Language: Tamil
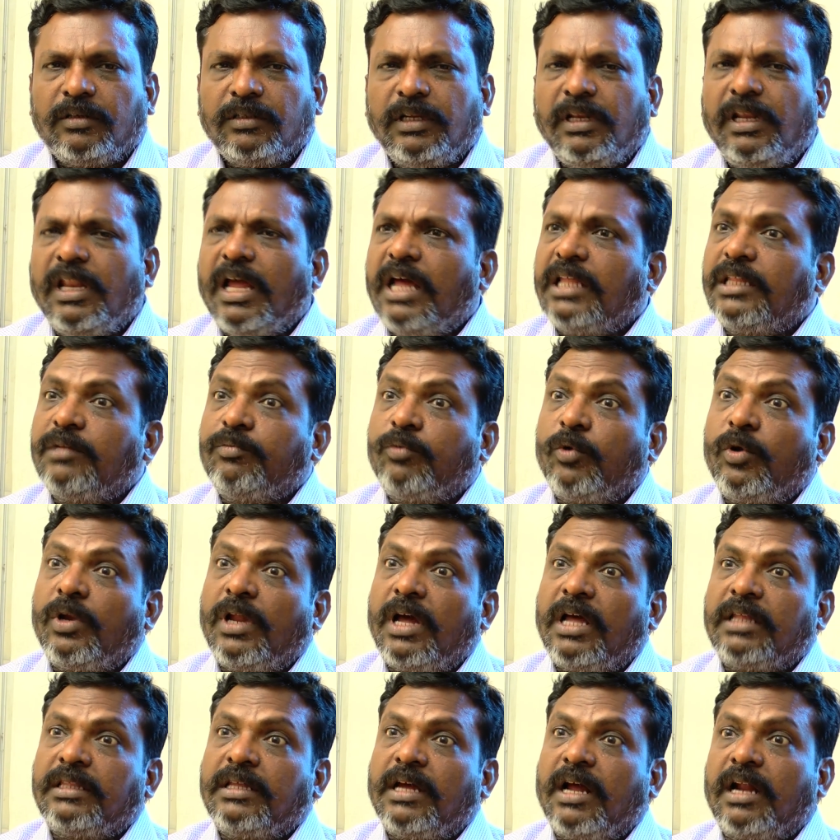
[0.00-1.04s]
இல்லாத
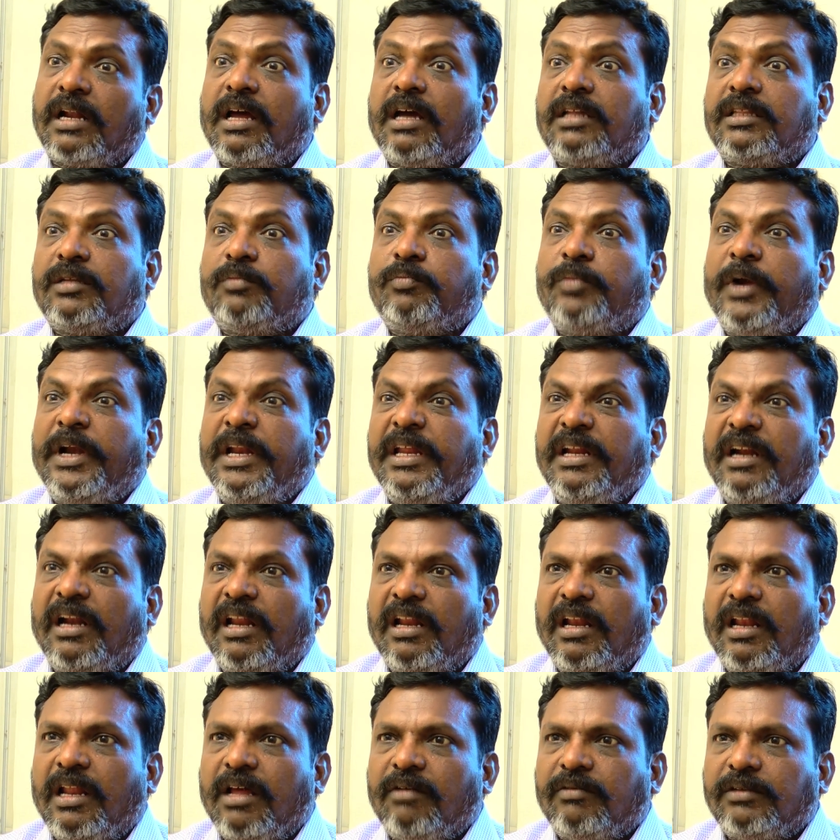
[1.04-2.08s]
பொல்லாத அடாத
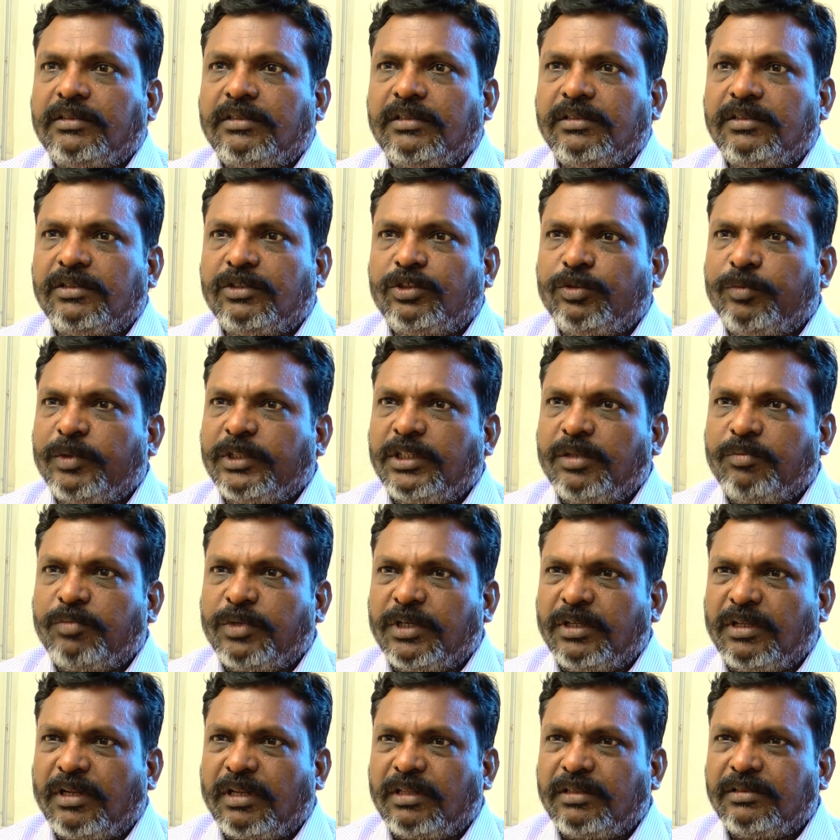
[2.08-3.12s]
பழிகளெல்லாம் வந்து
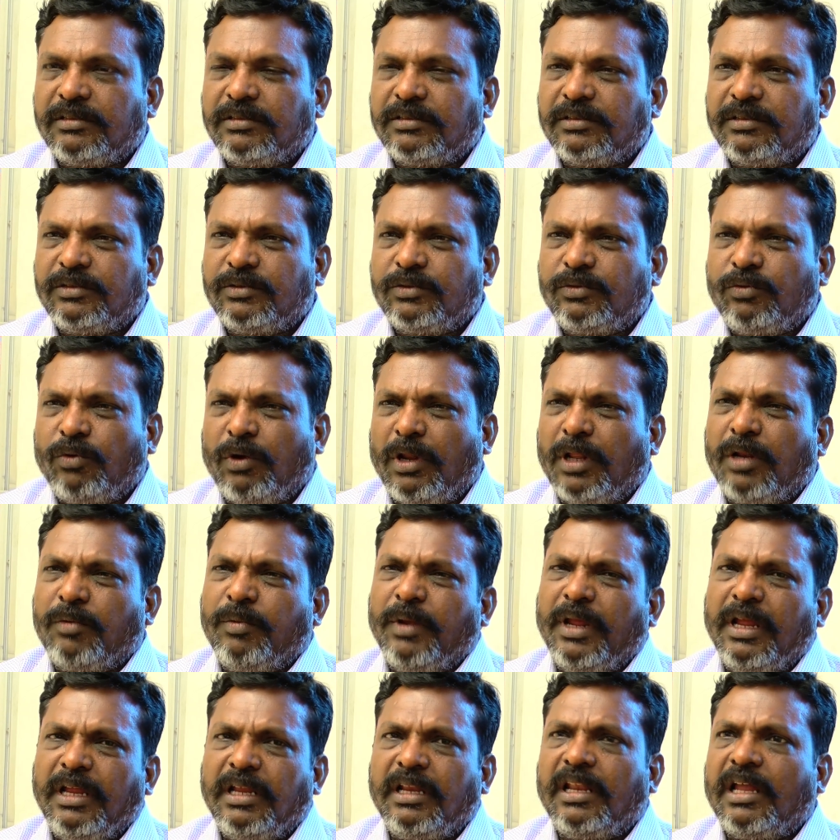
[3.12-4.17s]
சுமத்தப்படுகிறது
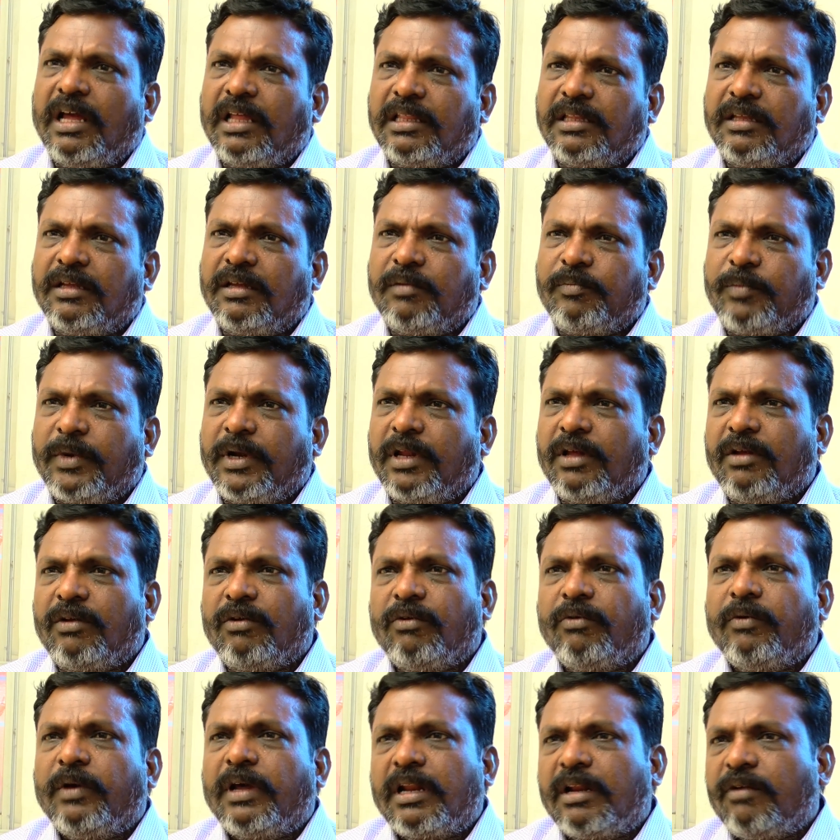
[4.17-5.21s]
தொடர்பே இல்லாத பல
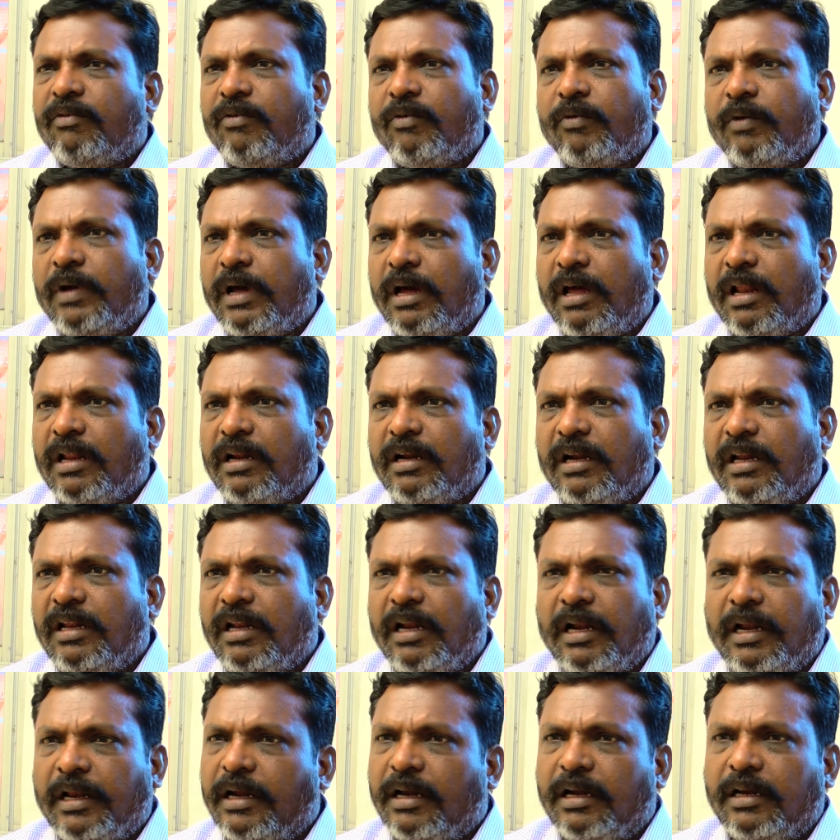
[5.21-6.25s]
விவகார
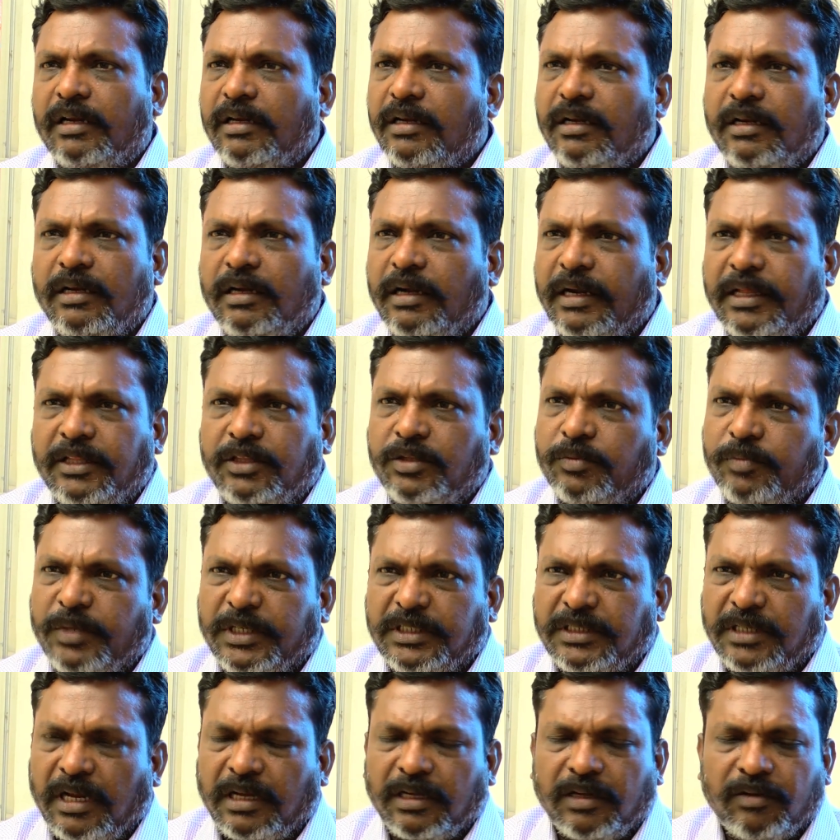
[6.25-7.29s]
விவகாரங்களில் இணைத்து
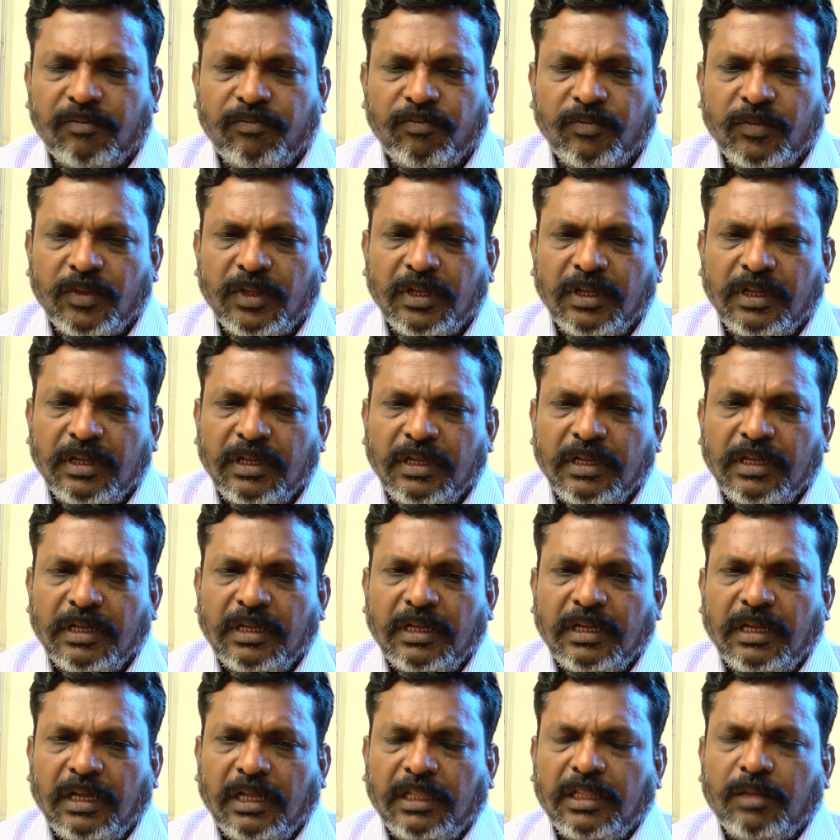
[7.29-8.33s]
பேசுகிறாங்க
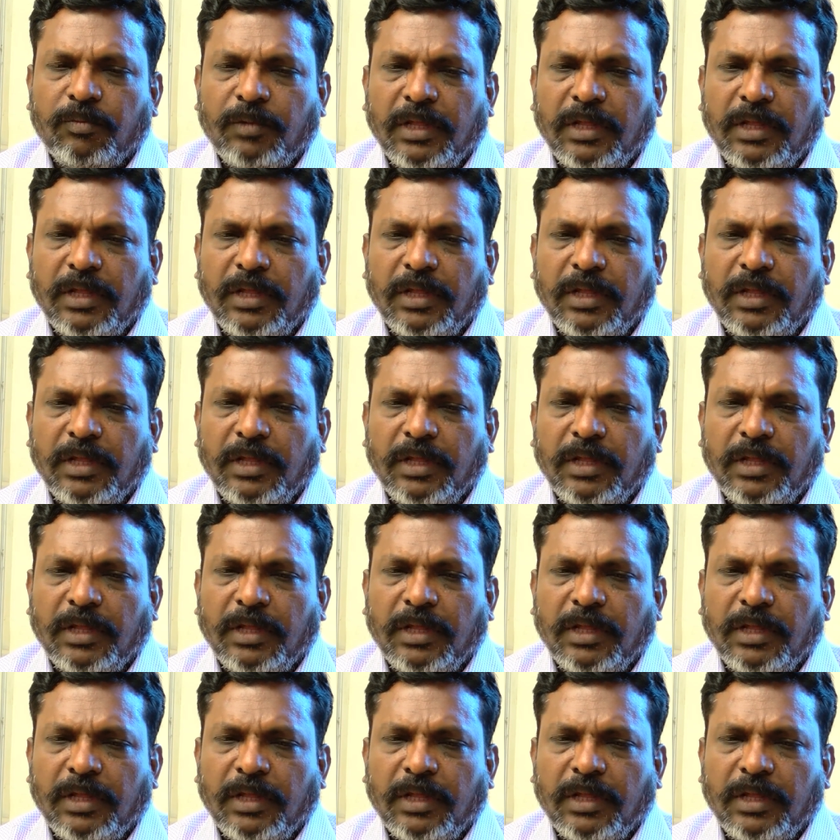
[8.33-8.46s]
அந்த